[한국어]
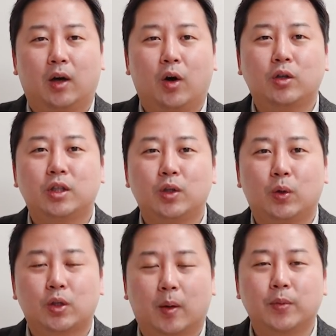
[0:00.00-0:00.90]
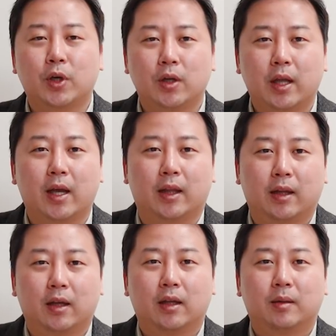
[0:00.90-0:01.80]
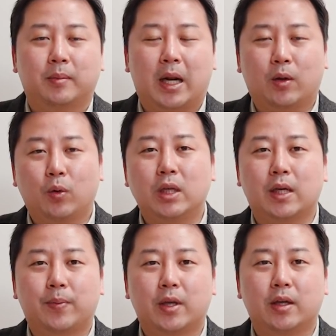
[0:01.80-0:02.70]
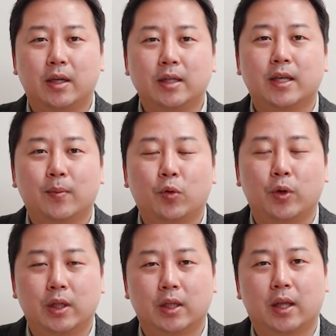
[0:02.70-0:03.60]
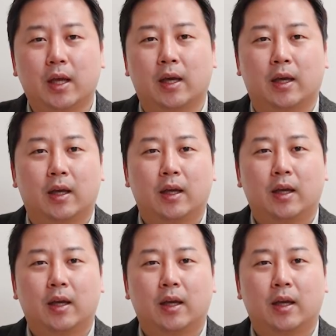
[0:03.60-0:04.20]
억지로 점철된 말꼬리 잡기를 일삼고 있는데